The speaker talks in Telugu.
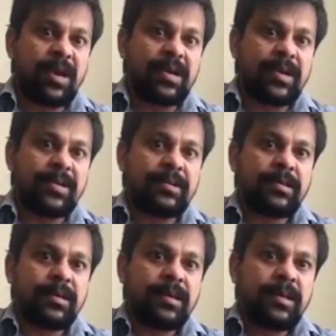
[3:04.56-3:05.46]
వాళ్ళని
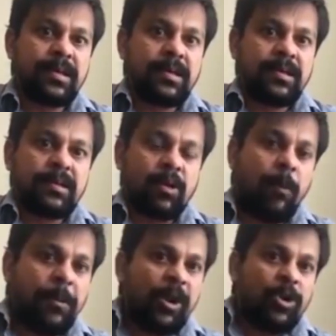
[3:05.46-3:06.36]

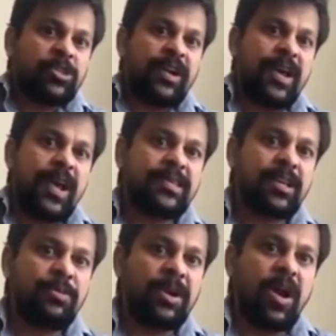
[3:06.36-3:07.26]
లోపల కూర్చొని ఏసీ
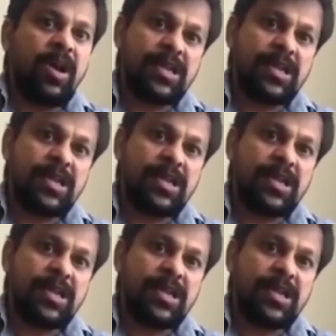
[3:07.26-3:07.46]
రూముల్లో